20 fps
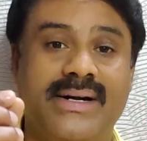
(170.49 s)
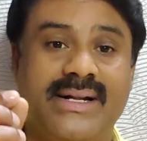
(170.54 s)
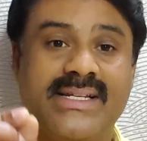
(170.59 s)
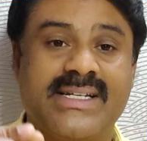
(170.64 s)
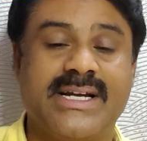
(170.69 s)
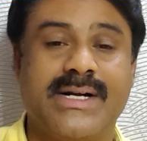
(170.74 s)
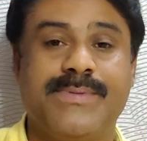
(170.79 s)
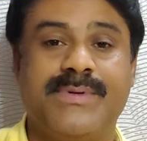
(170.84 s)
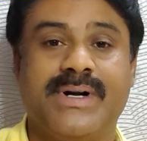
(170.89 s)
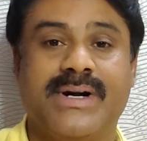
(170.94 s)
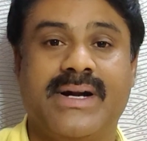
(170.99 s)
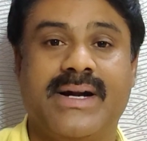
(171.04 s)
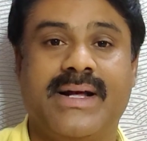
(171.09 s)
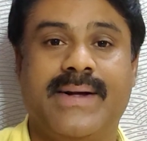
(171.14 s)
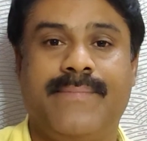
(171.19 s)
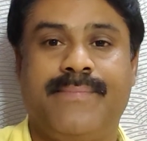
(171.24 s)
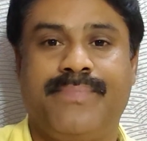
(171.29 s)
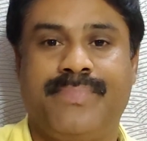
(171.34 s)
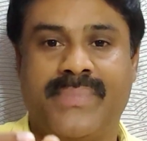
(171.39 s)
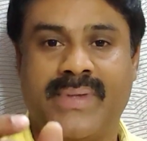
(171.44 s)

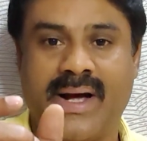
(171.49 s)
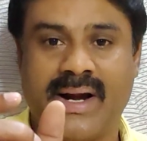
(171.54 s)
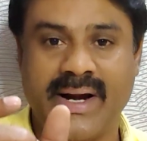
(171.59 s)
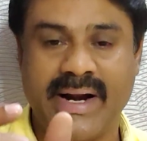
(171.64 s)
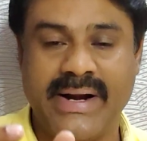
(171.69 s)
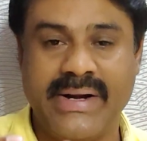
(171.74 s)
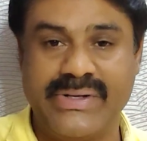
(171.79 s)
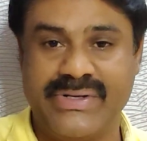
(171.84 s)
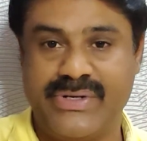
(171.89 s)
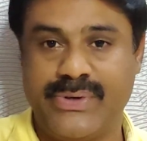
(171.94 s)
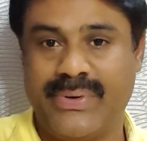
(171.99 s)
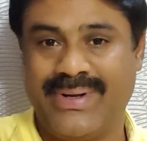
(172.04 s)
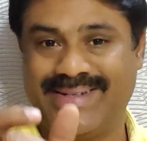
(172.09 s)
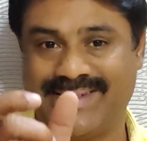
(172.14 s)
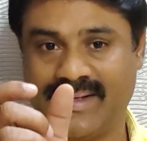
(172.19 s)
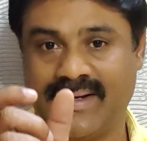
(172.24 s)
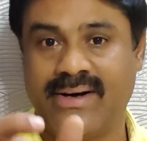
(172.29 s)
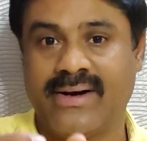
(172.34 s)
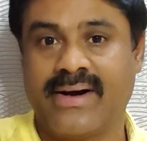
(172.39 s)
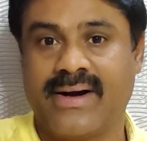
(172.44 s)
டிஸ்கிரிப்ஷனில் அந்த யூனிவர்சிட்டியோடைய
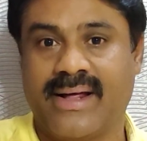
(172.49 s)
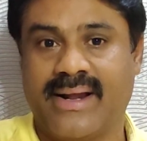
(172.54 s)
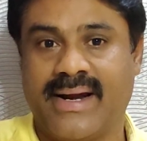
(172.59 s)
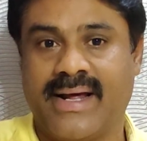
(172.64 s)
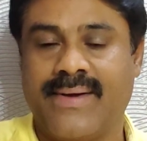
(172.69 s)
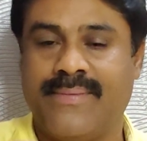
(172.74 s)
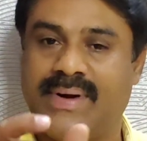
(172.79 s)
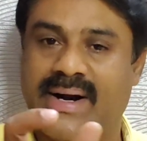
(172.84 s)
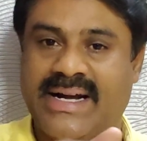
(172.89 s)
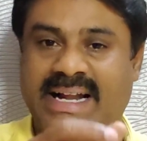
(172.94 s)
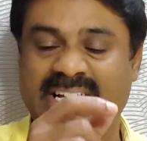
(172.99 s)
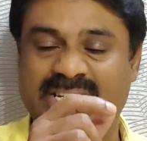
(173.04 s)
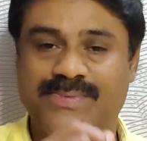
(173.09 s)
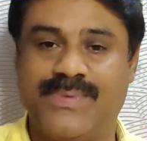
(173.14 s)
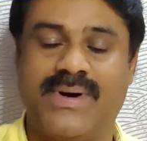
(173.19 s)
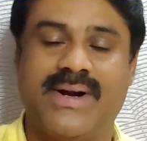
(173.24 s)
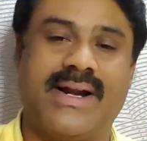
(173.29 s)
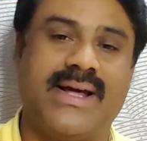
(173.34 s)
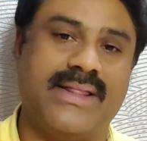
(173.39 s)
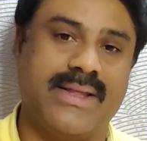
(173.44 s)
சர்க்குலரை
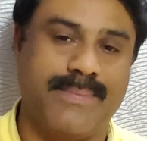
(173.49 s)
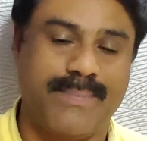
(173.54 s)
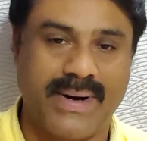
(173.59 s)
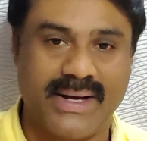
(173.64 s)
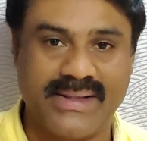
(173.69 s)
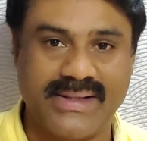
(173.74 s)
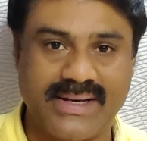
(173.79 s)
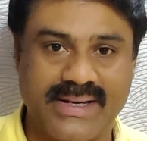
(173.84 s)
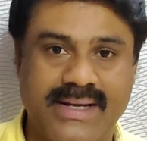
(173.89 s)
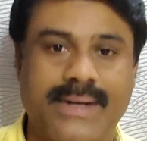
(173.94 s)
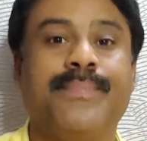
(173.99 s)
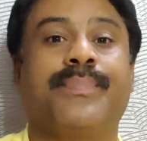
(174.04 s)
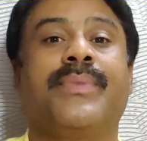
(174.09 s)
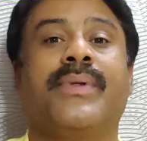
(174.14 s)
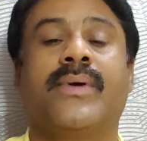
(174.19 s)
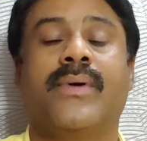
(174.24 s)
அட்டாச் பண்ணுறேன் அதை பார்த்துங்க